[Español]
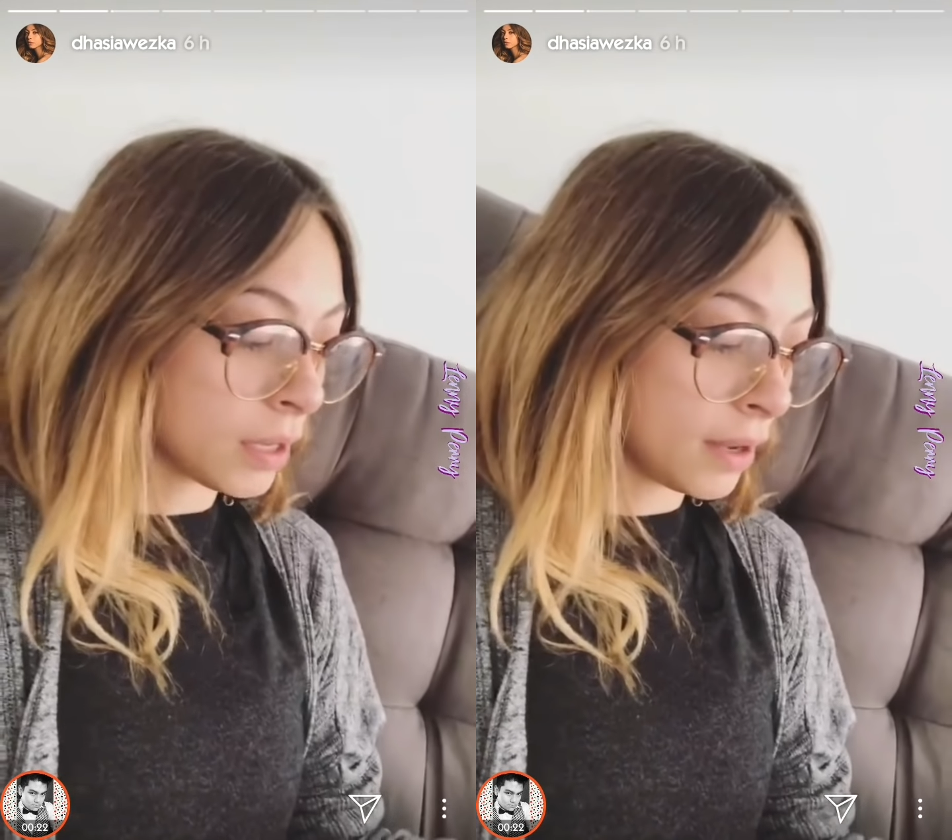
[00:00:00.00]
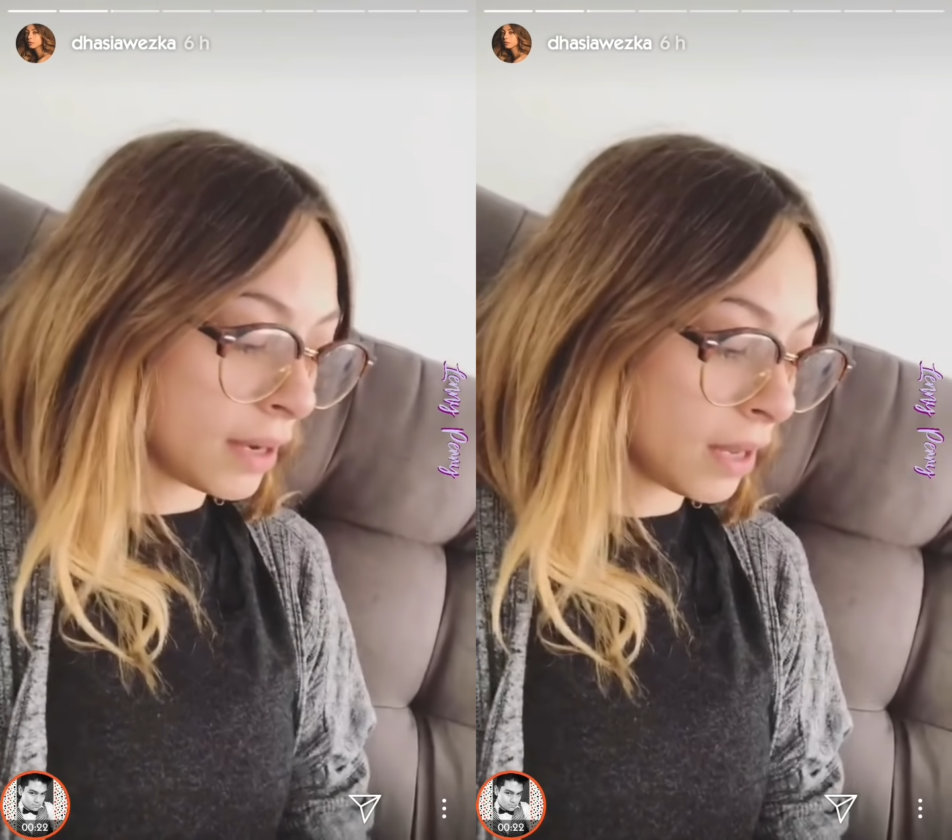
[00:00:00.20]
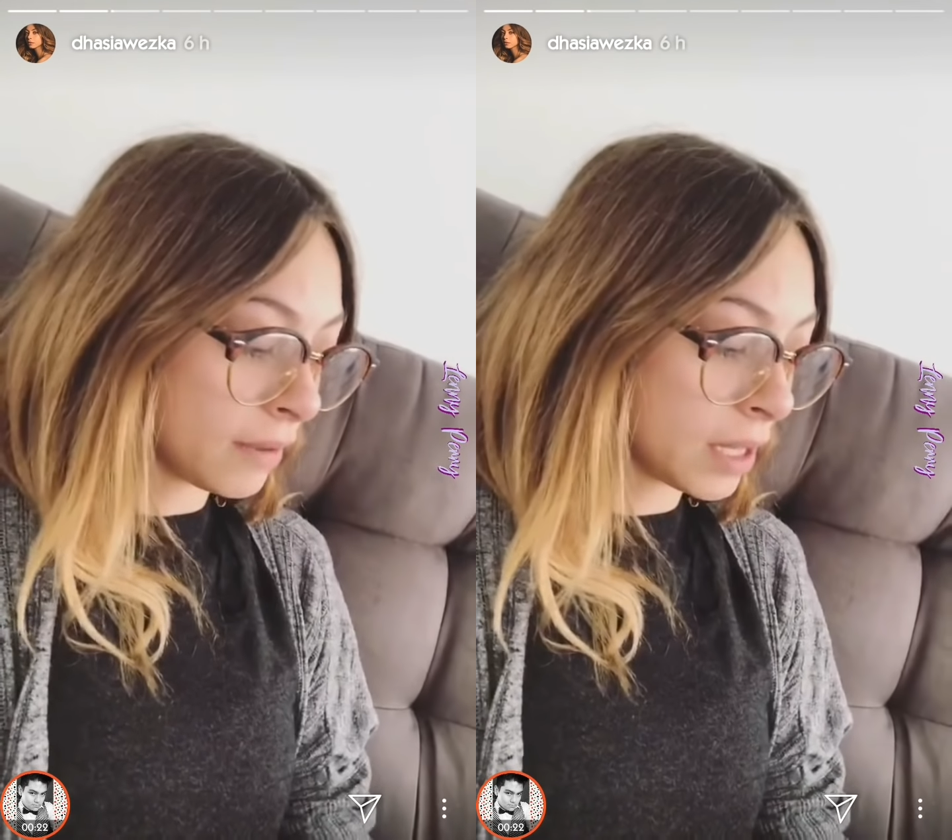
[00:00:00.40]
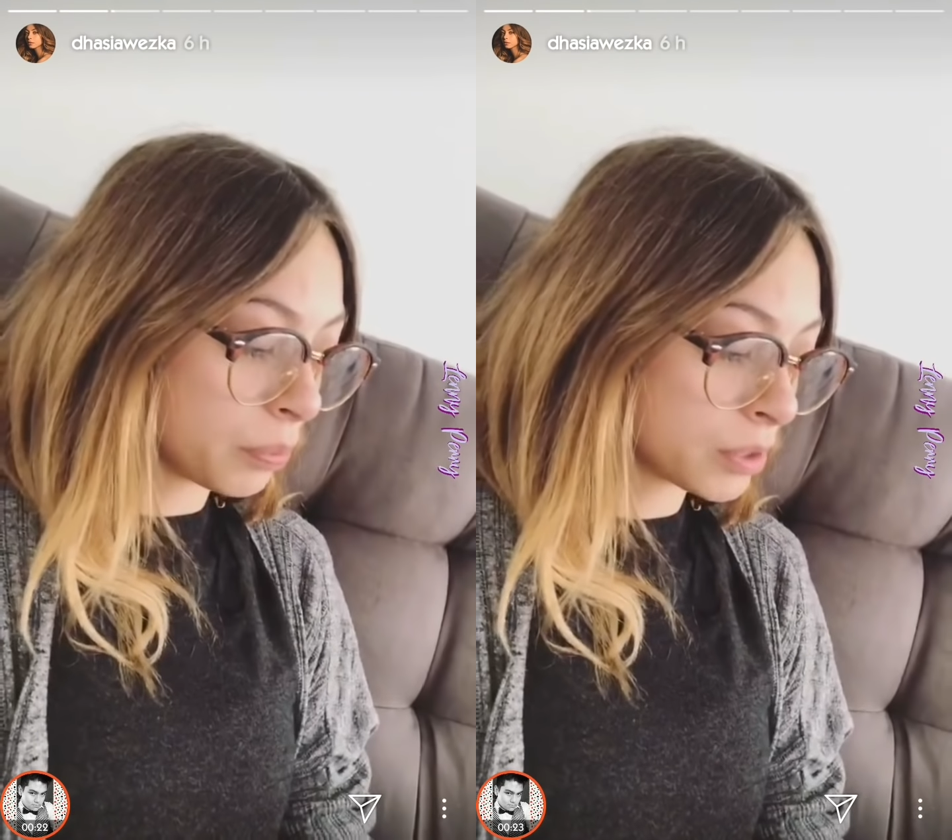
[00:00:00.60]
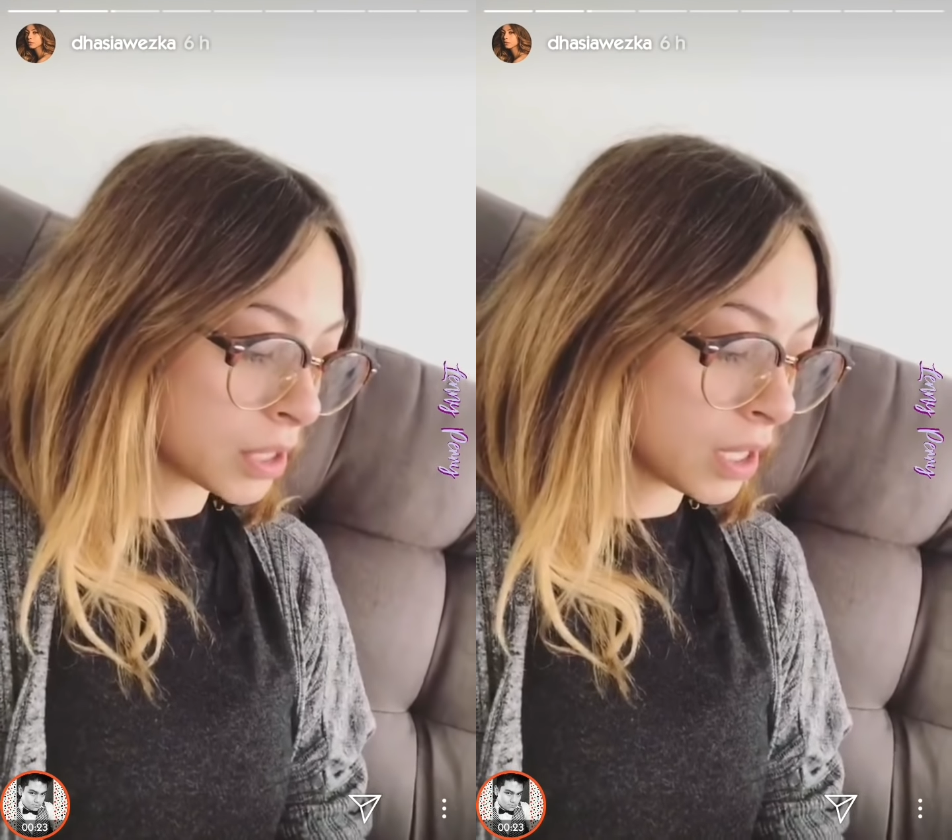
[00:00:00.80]
Y la
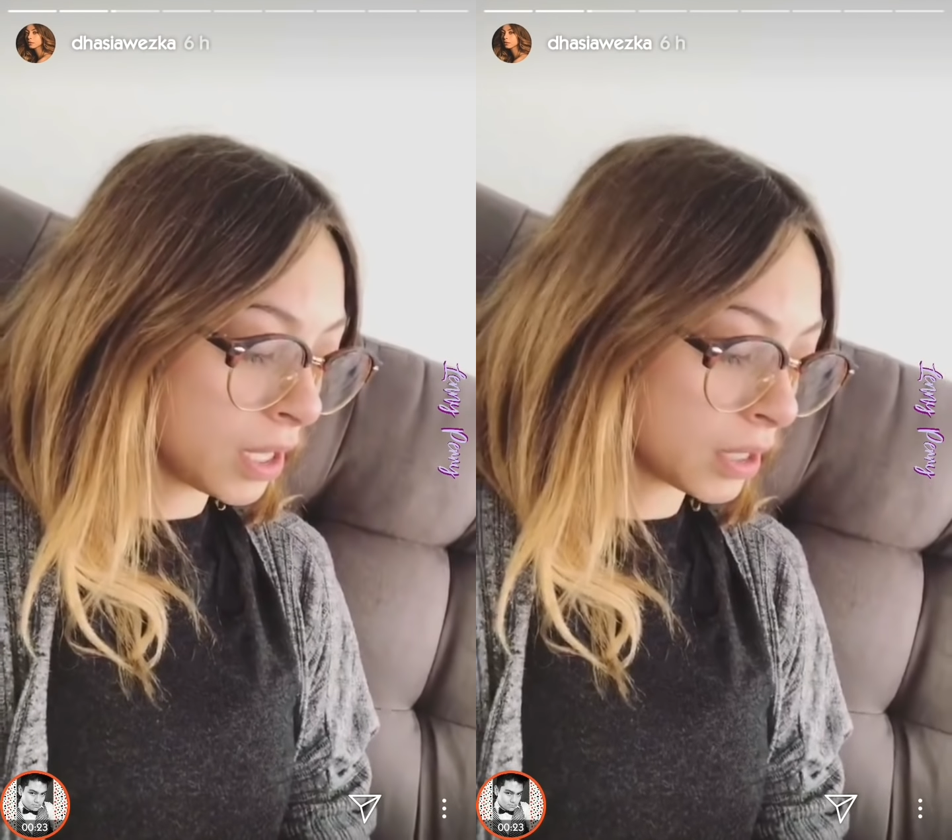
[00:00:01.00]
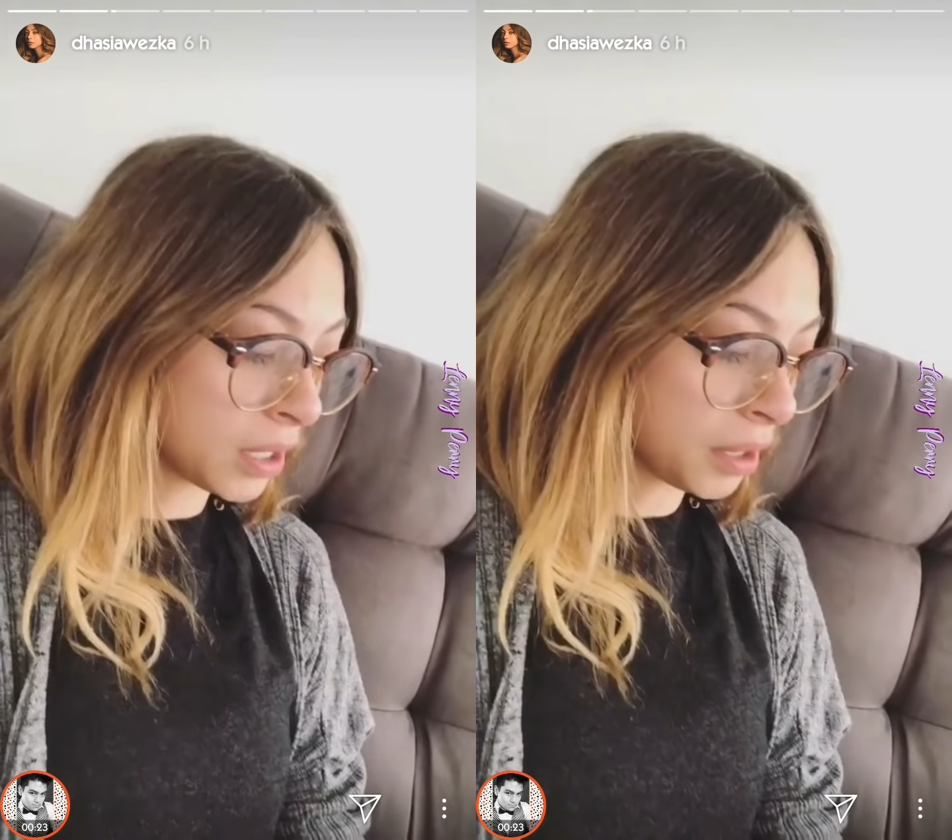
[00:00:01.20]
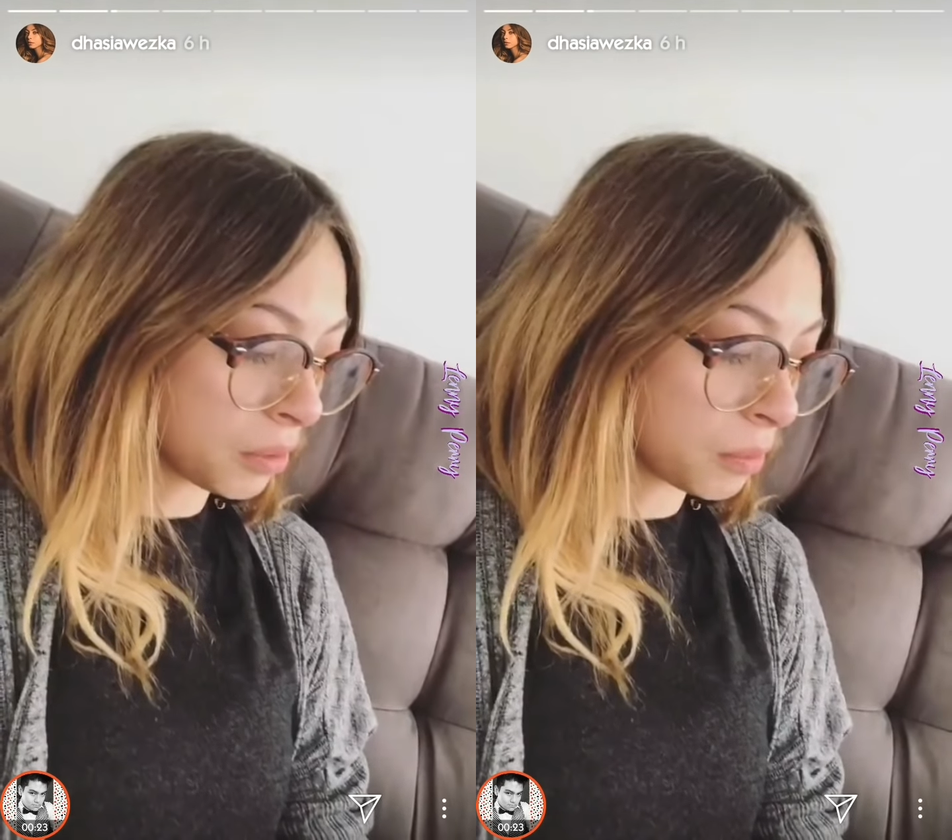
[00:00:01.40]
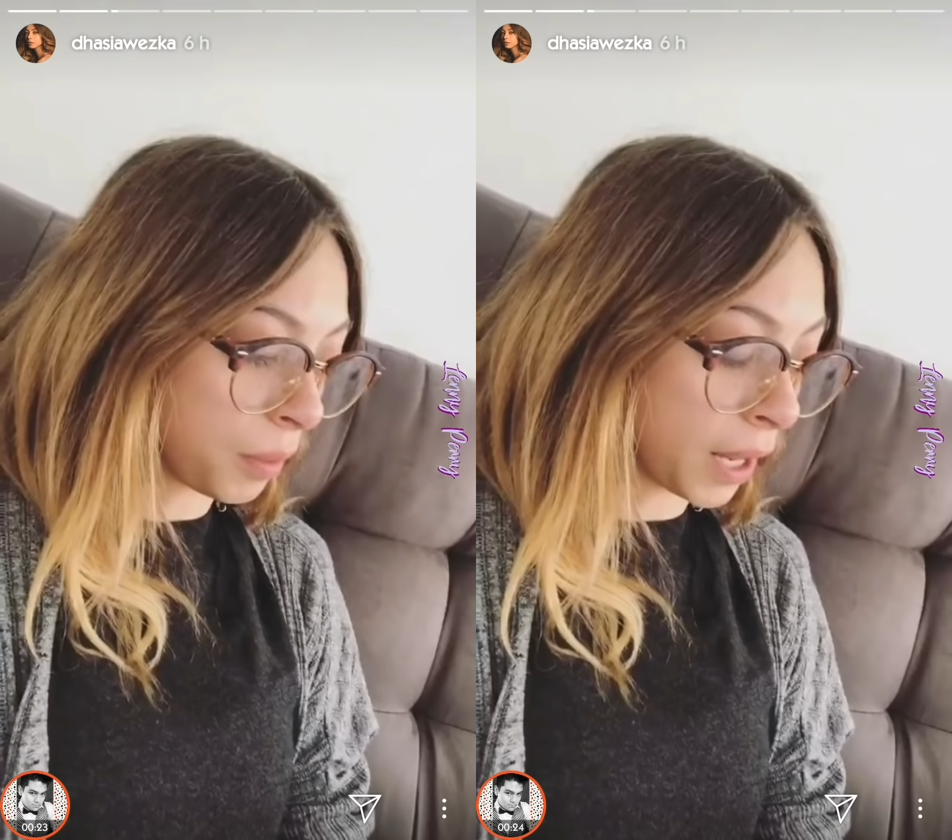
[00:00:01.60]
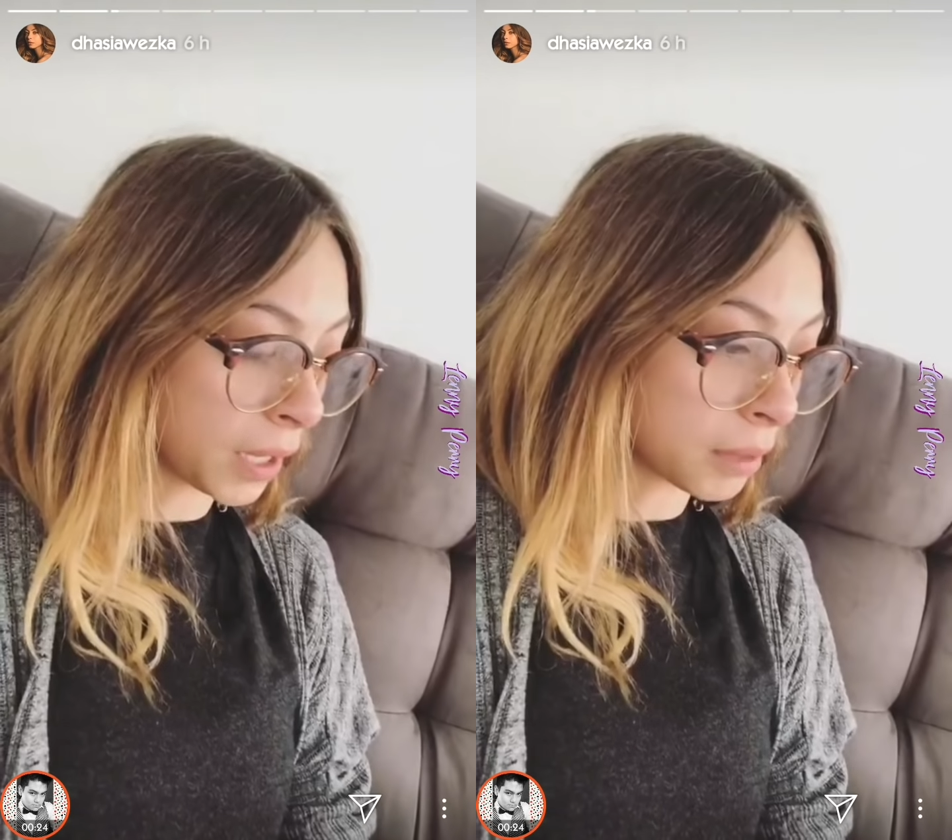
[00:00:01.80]
vida pues nadie la tiene
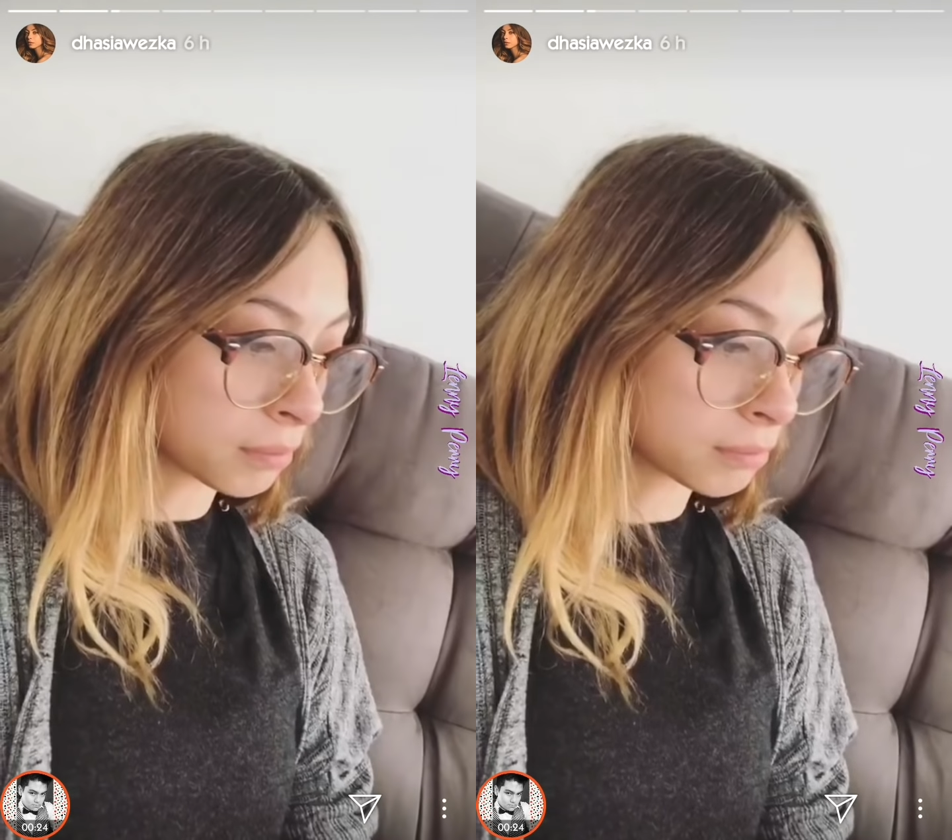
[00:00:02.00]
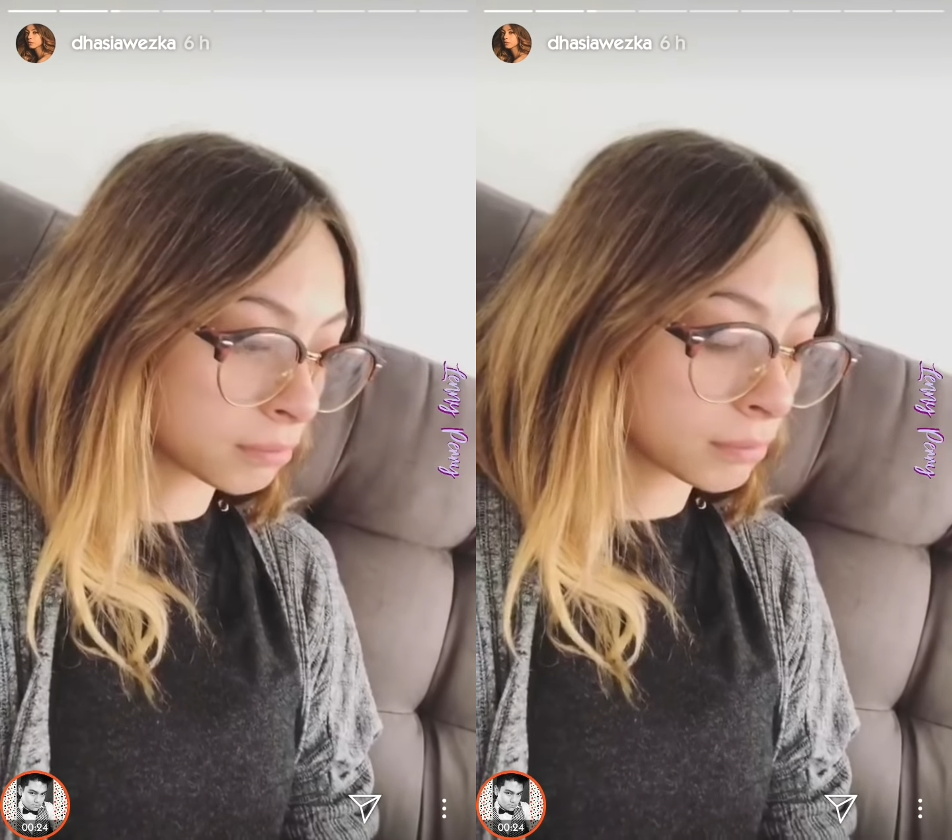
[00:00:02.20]
comprada.